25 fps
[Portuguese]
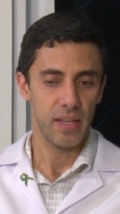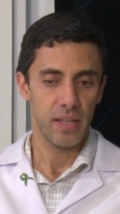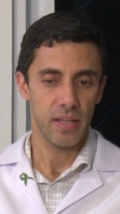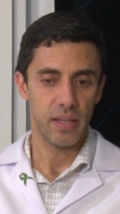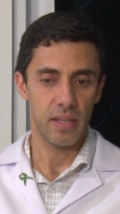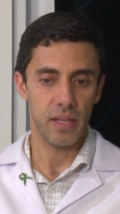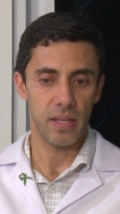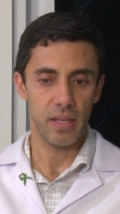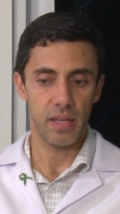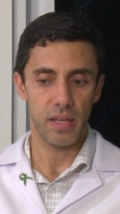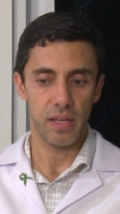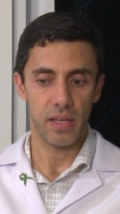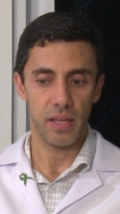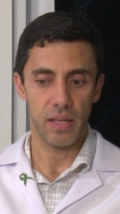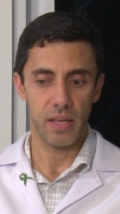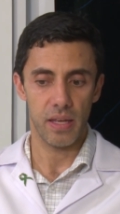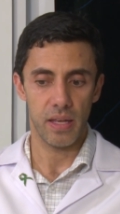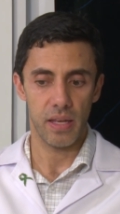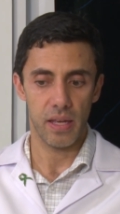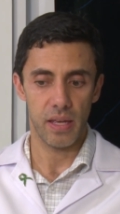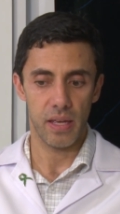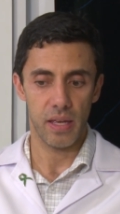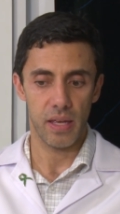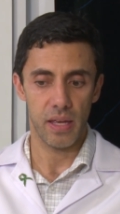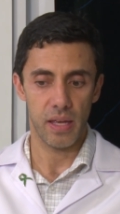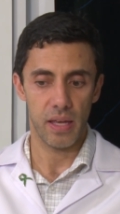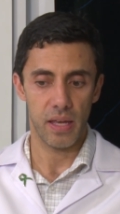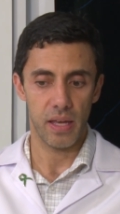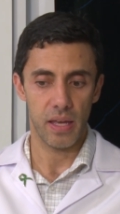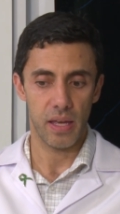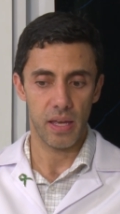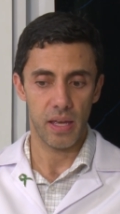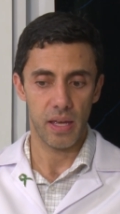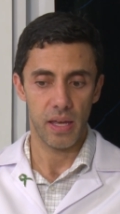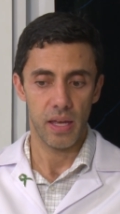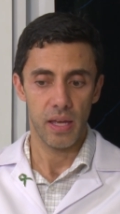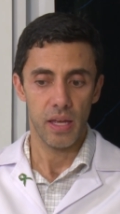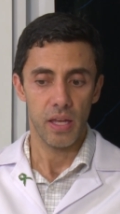Né?
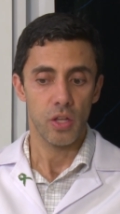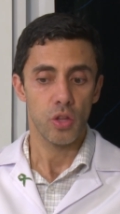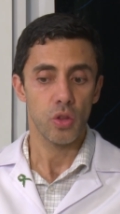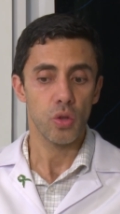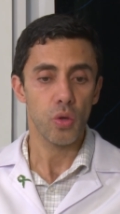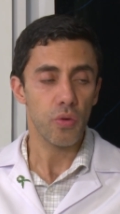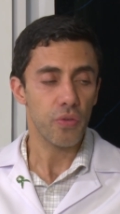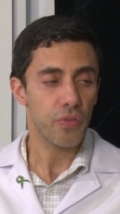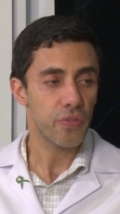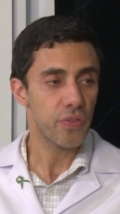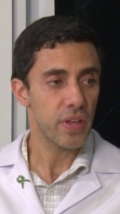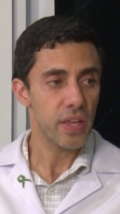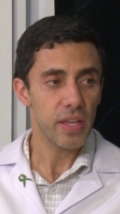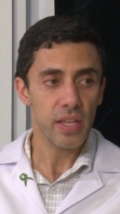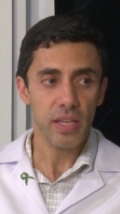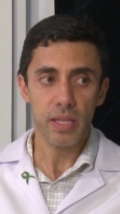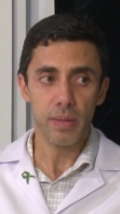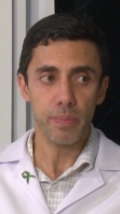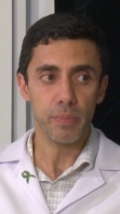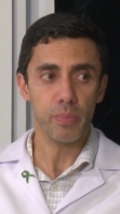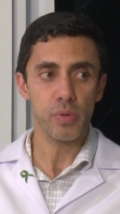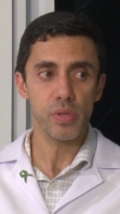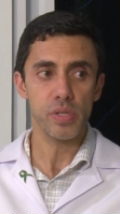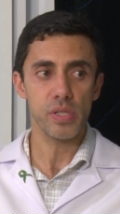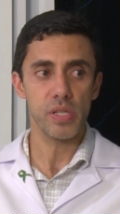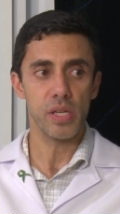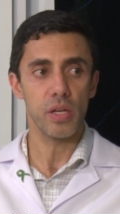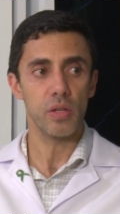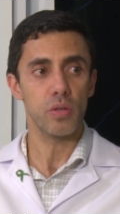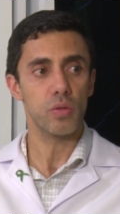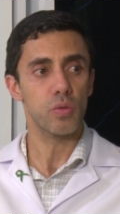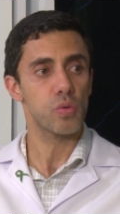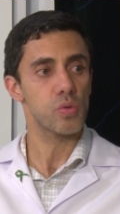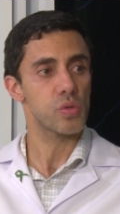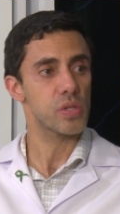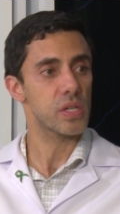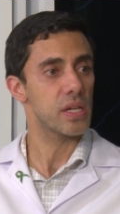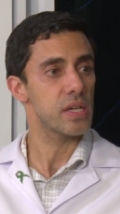É... 90%
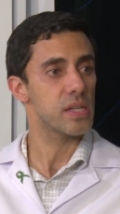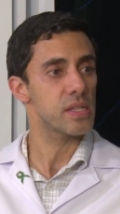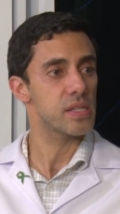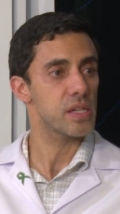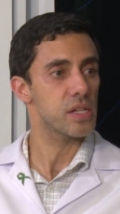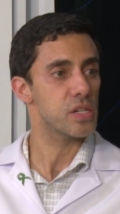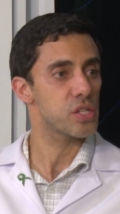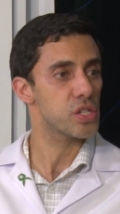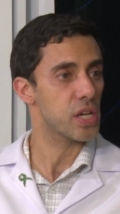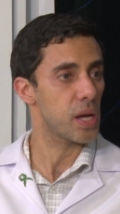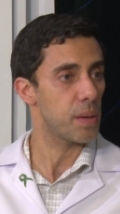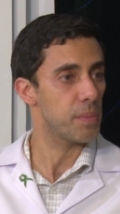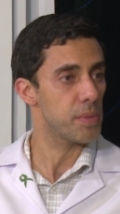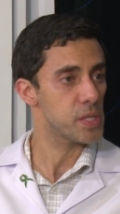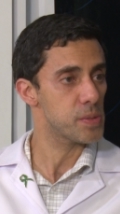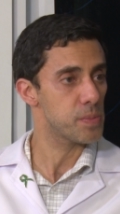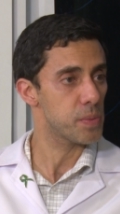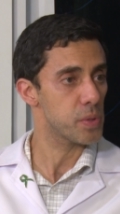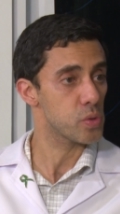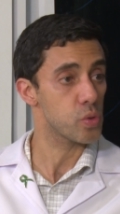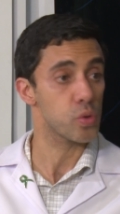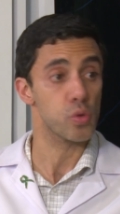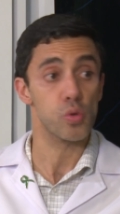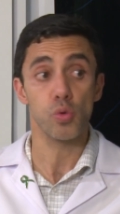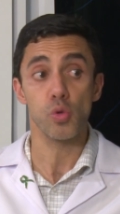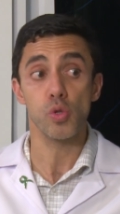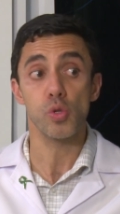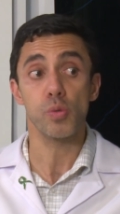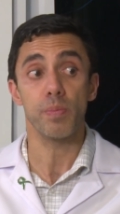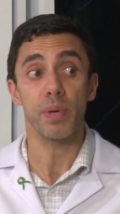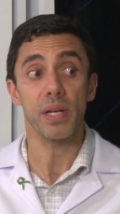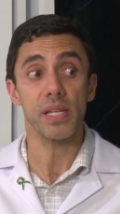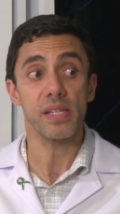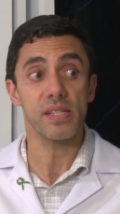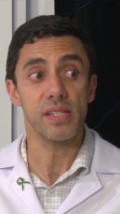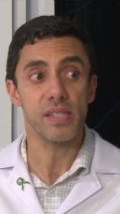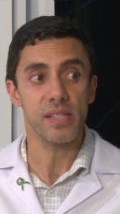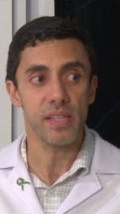dos cânceres de cabeça e pescoço, dos
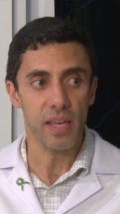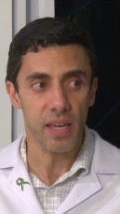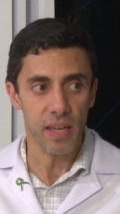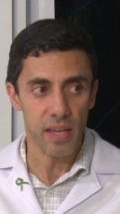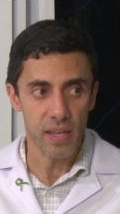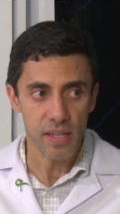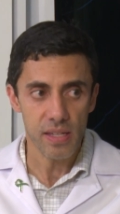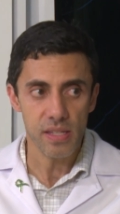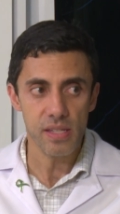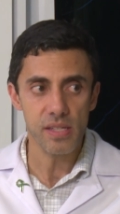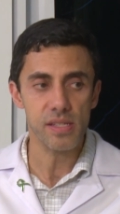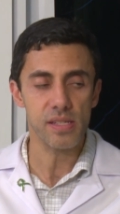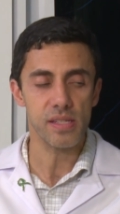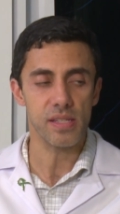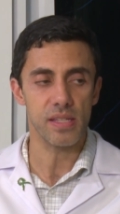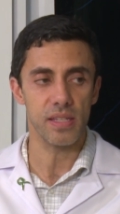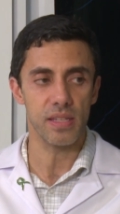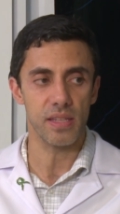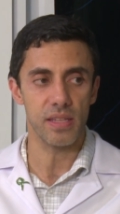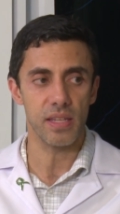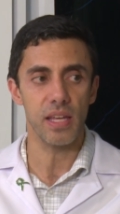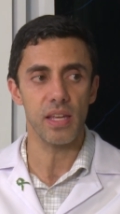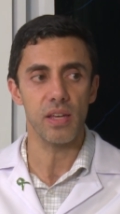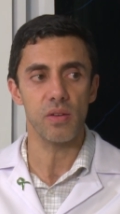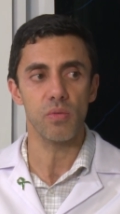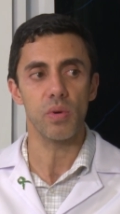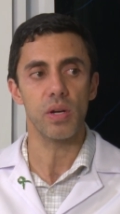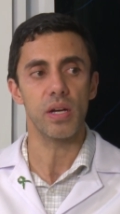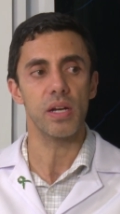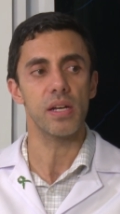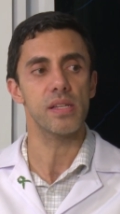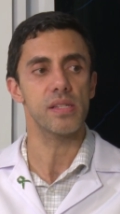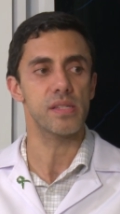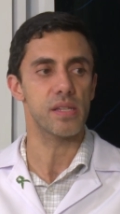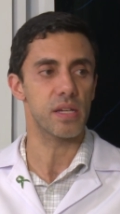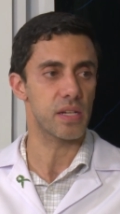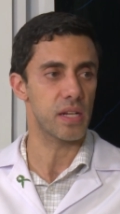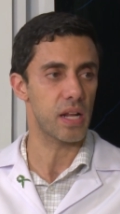pacientes que têm um
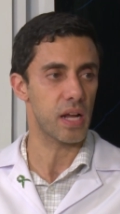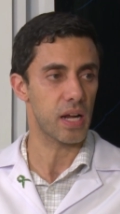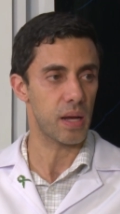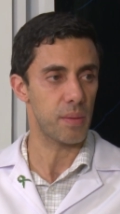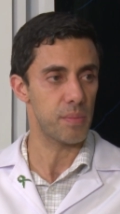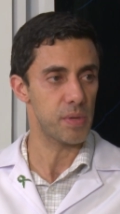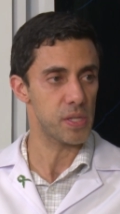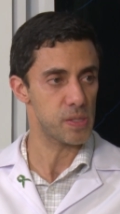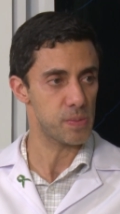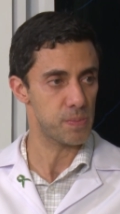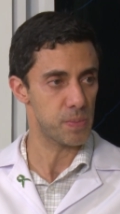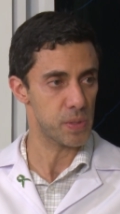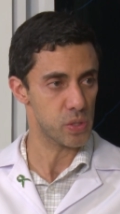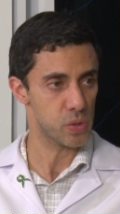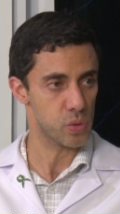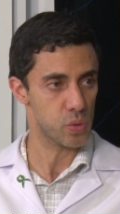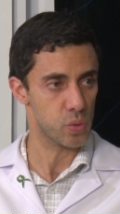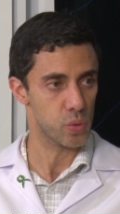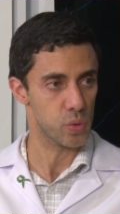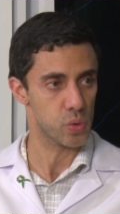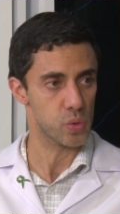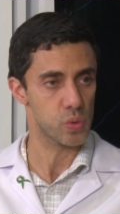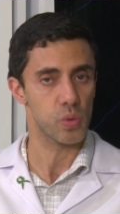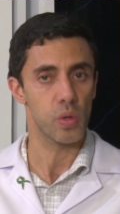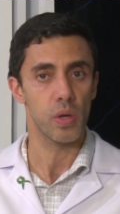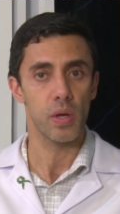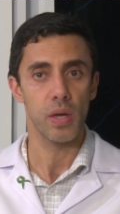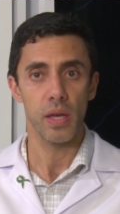câncer na cabeça e pescoço,